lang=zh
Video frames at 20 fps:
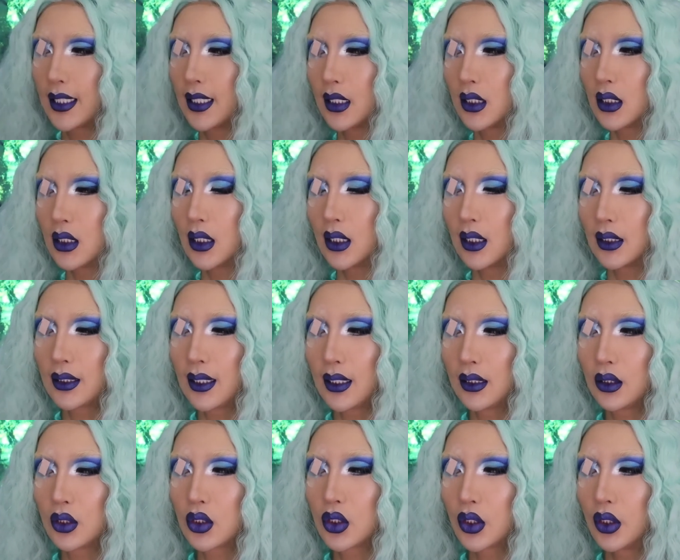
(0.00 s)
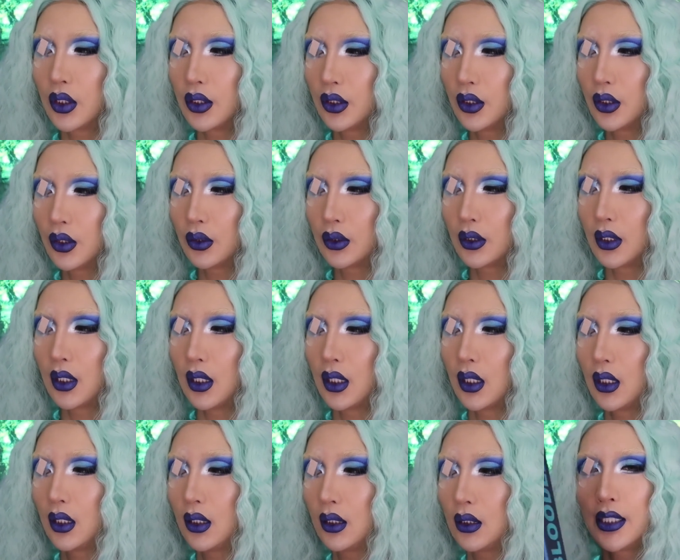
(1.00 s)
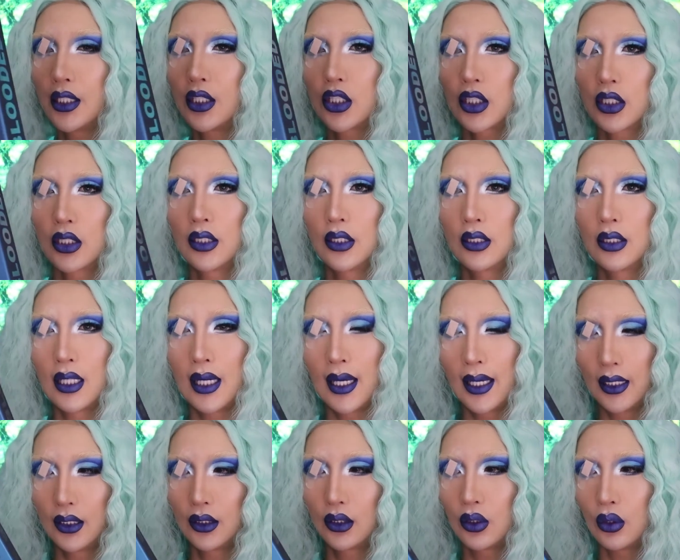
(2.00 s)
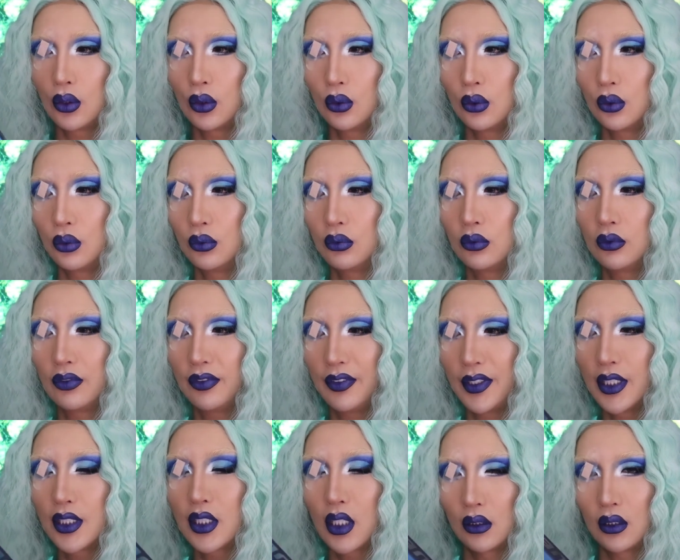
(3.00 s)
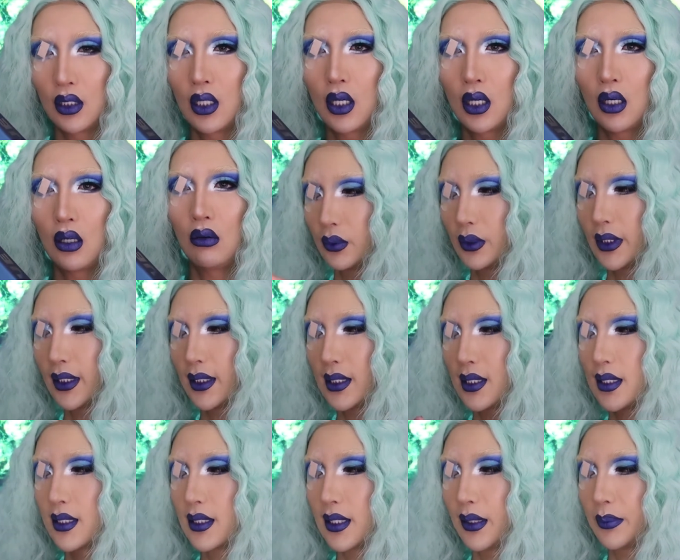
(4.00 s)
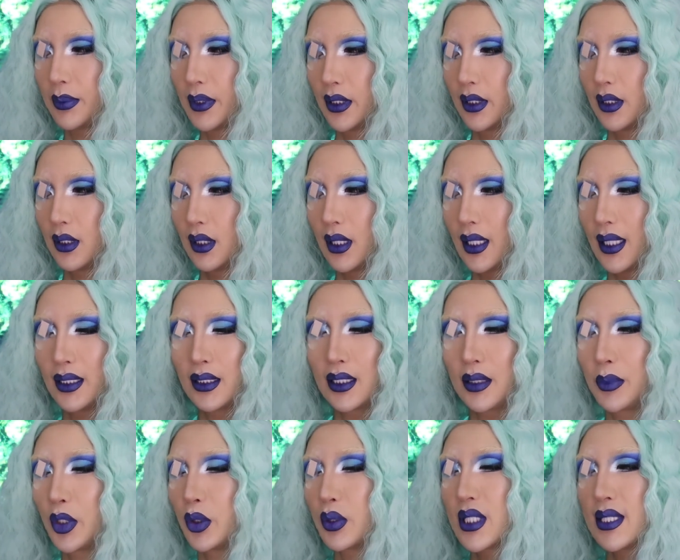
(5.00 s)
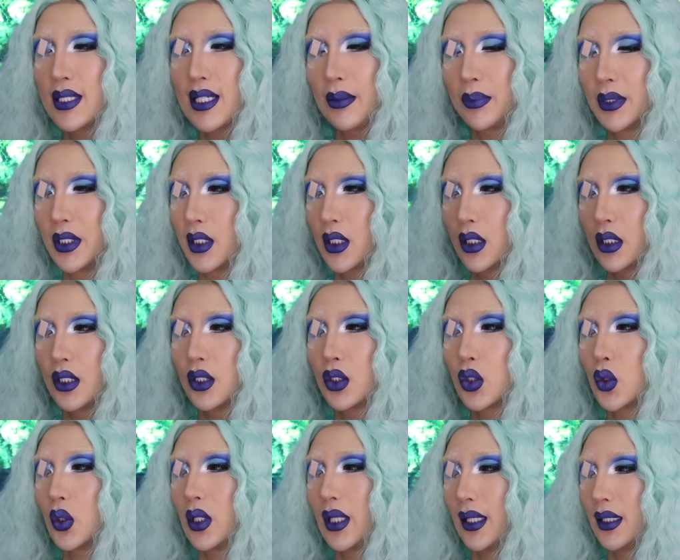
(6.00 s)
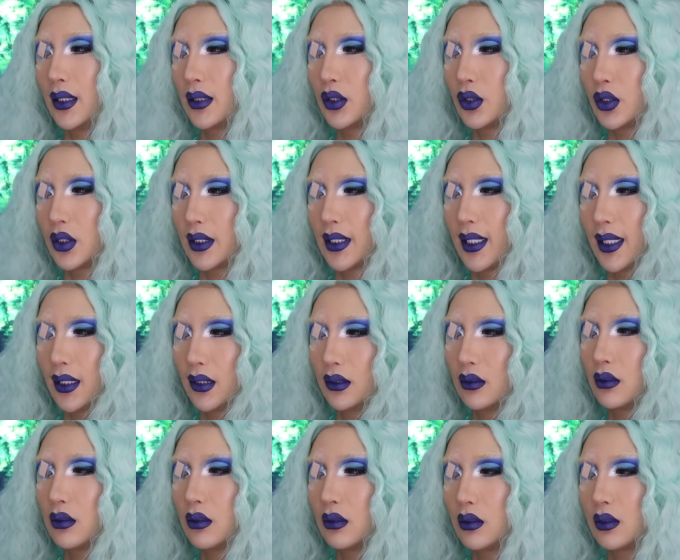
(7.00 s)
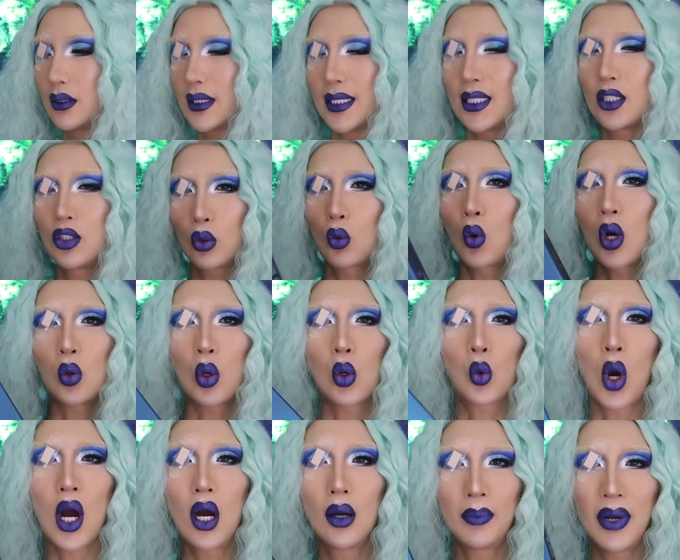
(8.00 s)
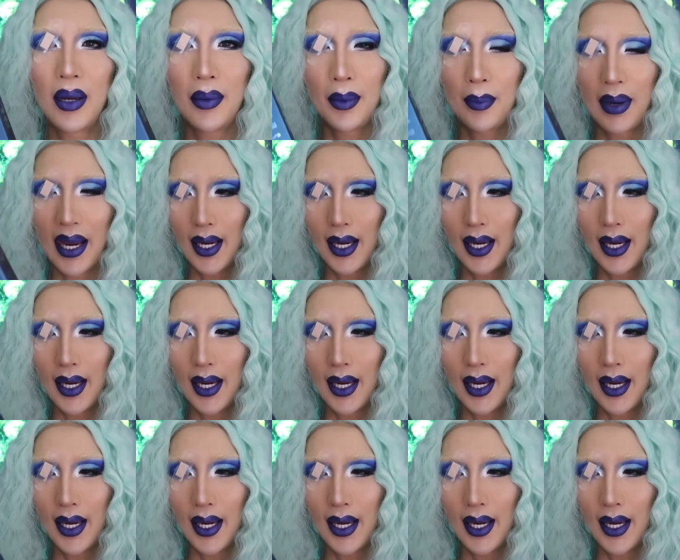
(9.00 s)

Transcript: 这个它的唇釉呢一直以来都非常的好，从它的性价比，哎，它没有性价比这个一说了，就是它。大家就光光光买买